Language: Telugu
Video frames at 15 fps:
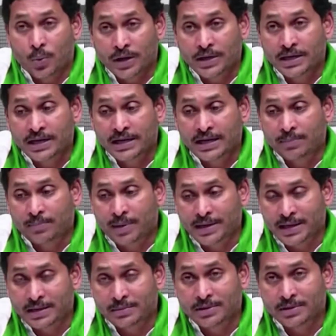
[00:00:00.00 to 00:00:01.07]
వెయ్యి
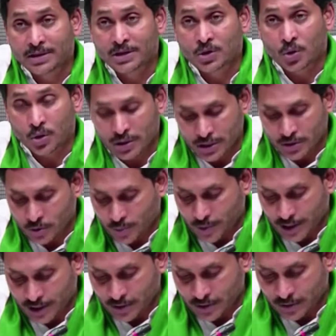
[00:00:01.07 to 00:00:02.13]
డెబ్బై ఎనిమిది కోట్ల
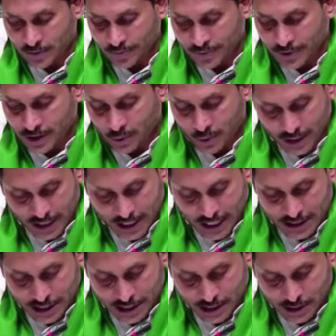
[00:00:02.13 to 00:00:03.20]
రూపాయలు వారి
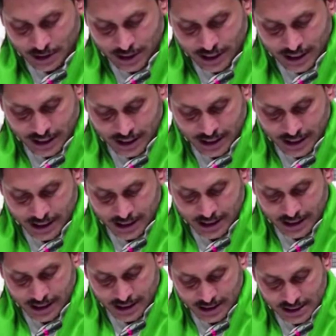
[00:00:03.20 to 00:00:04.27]
ఖాతాల్లోకి
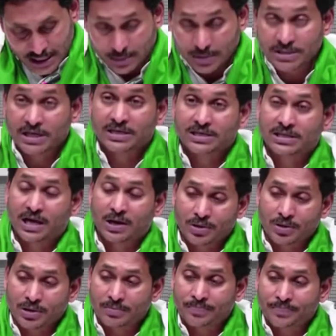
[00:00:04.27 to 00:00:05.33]
జమ చేస్తా
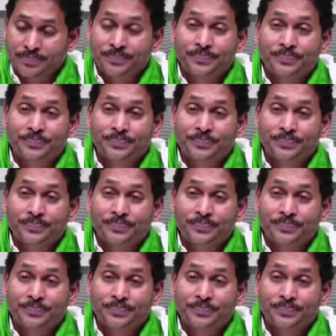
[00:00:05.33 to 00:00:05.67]
ఉన్నాం